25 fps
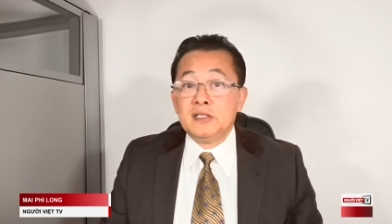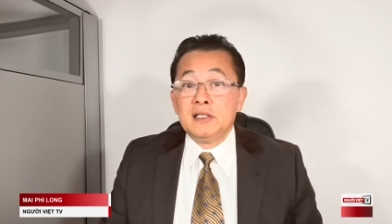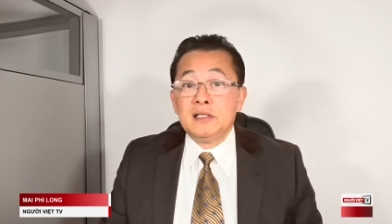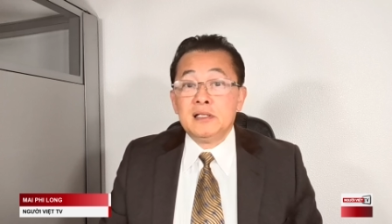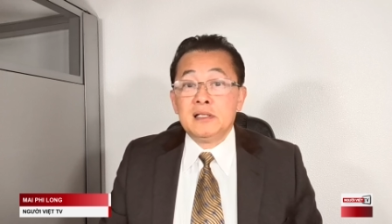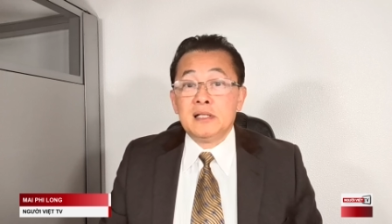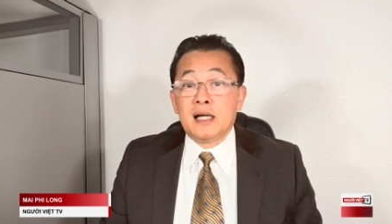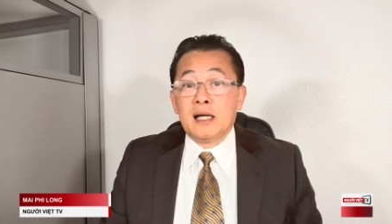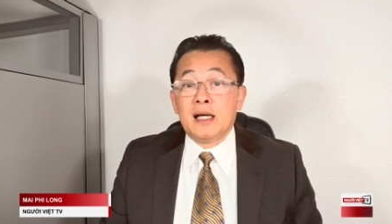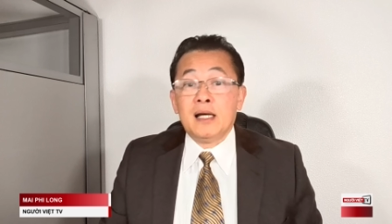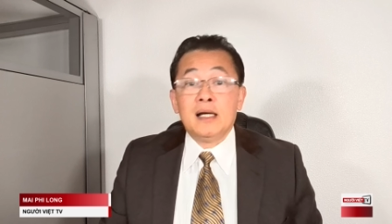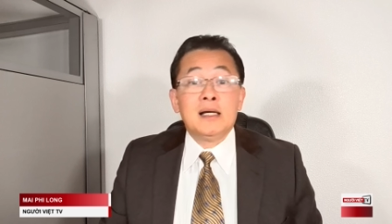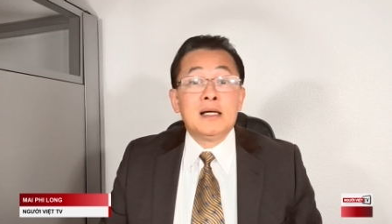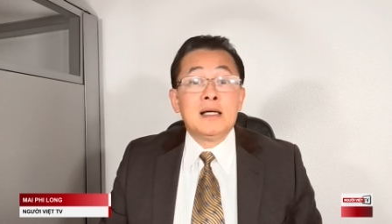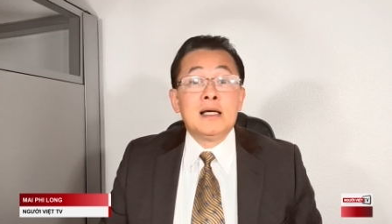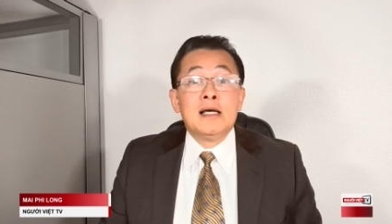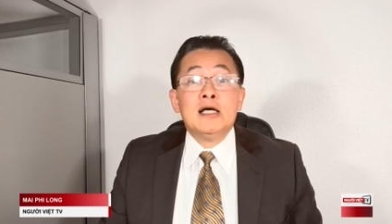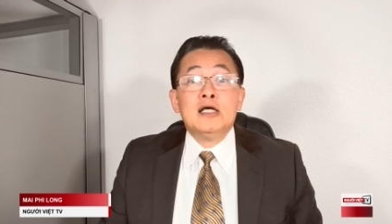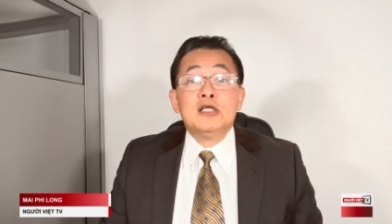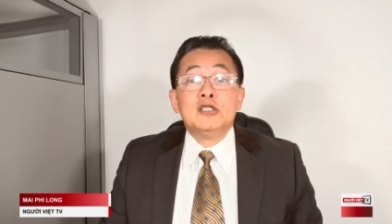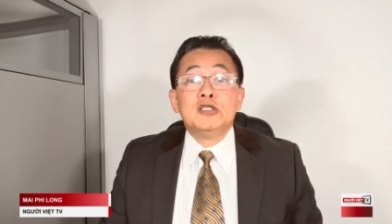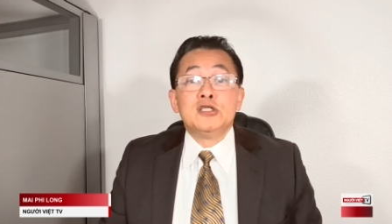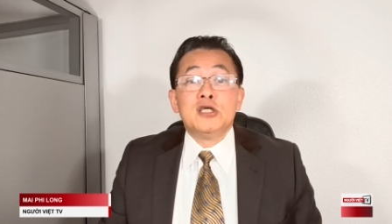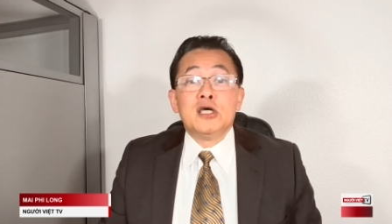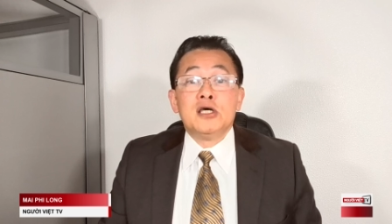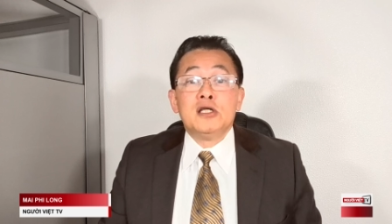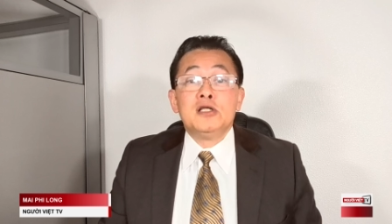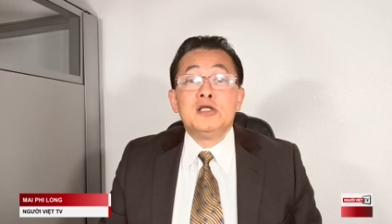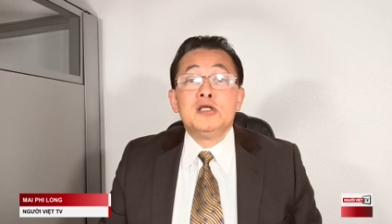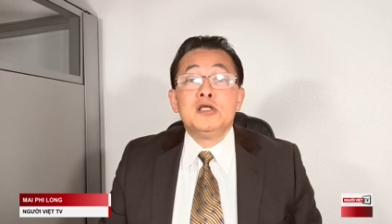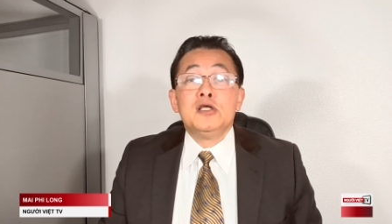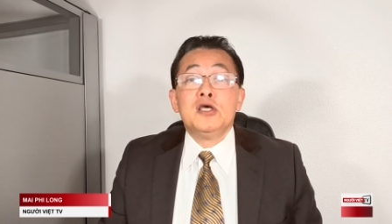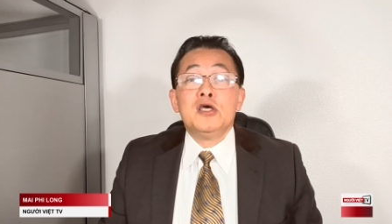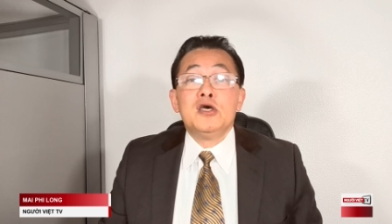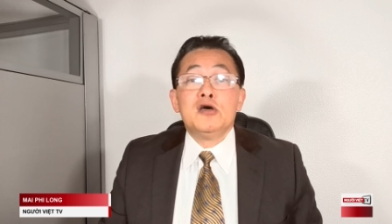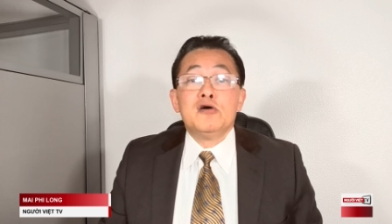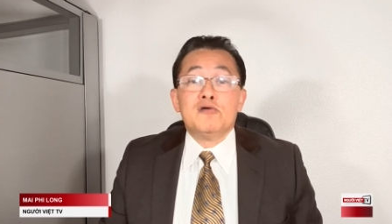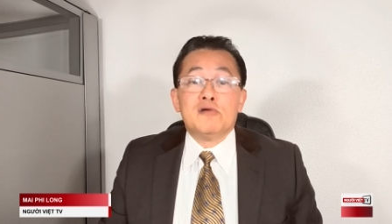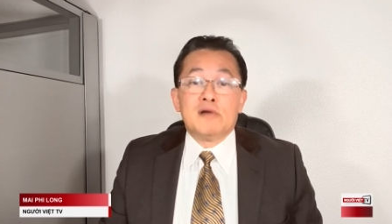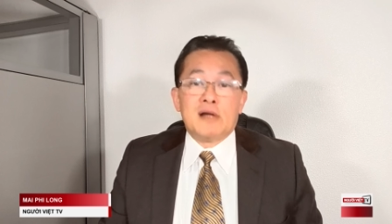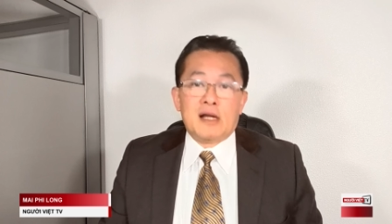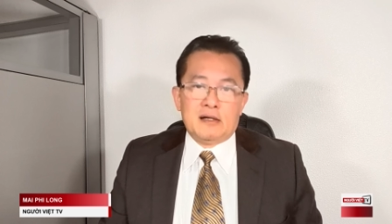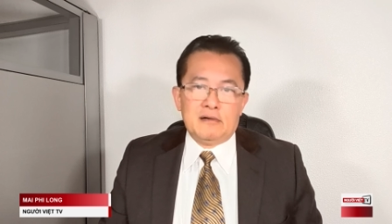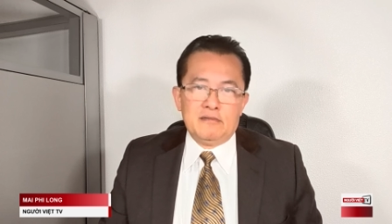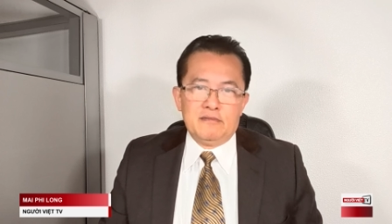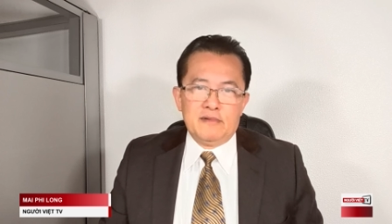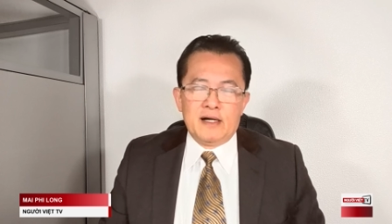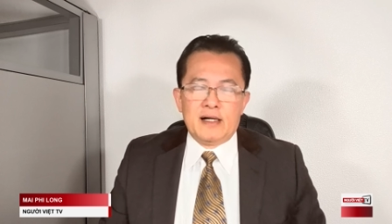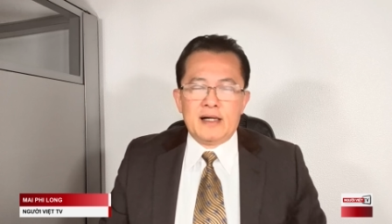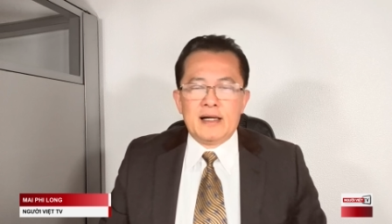chia rẽ trên nhiều
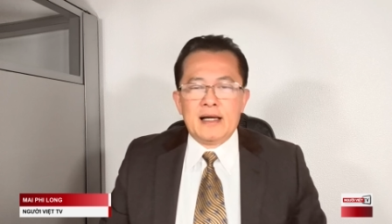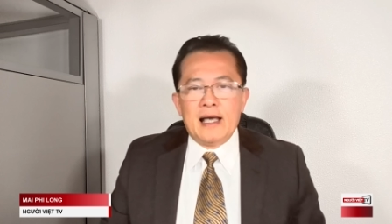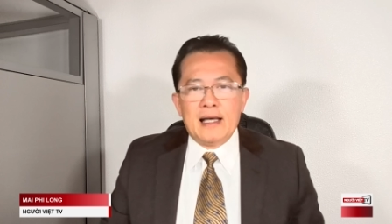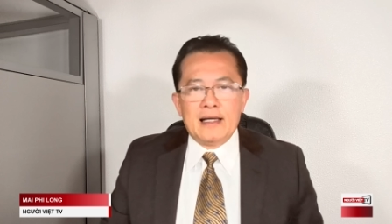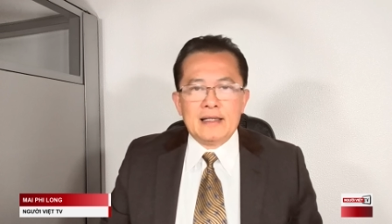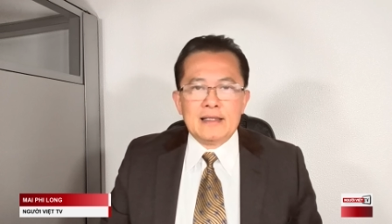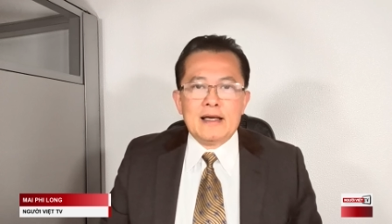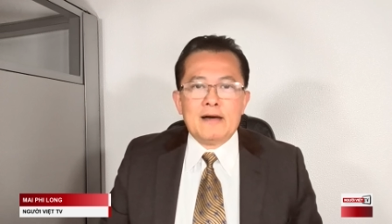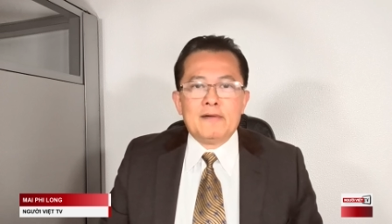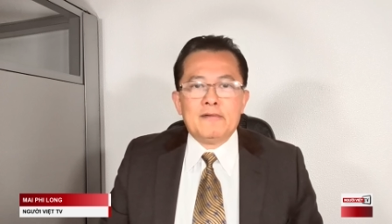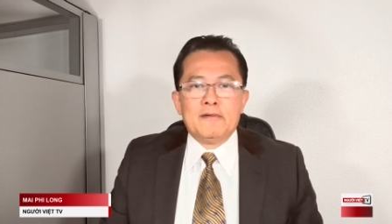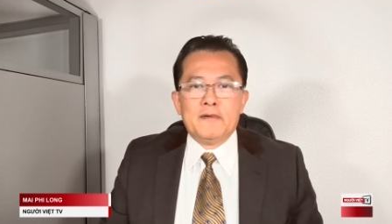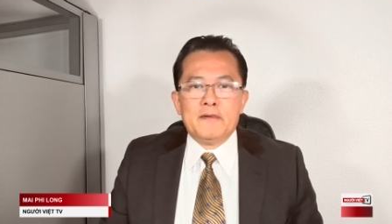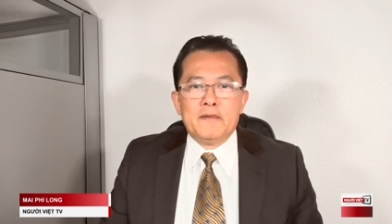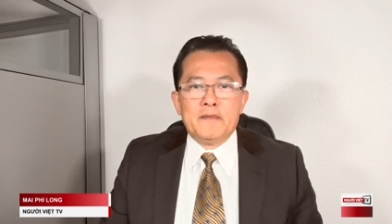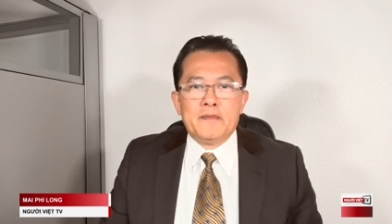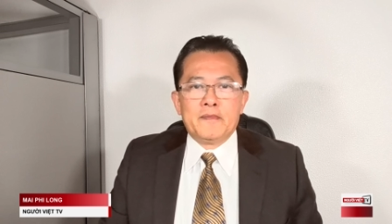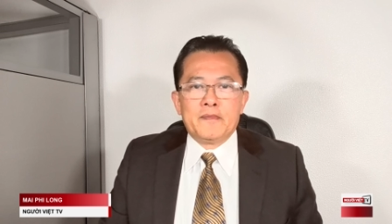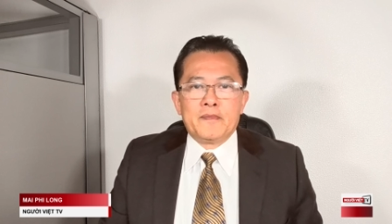lĩnh vực khác nhau